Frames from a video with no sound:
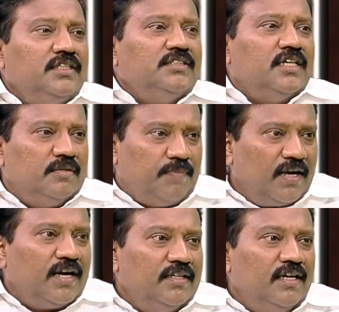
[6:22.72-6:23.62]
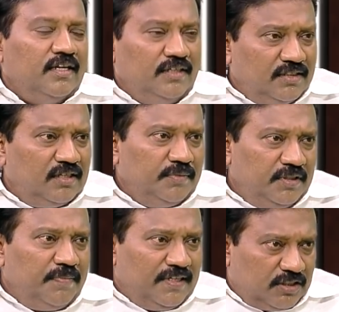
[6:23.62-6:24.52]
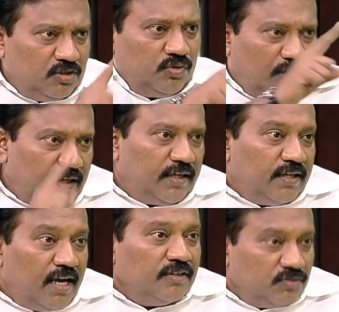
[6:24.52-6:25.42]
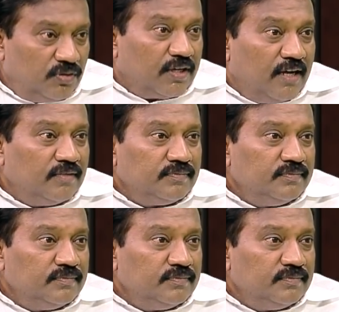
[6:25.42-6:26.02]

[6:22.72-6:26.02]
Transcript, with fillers: ரஜினி சாரை பார்க்காத ரஜினி சாரை பற்றி பேசாதுன்னு சொன்னார் என்கிட்ட சொல்லுங்கள்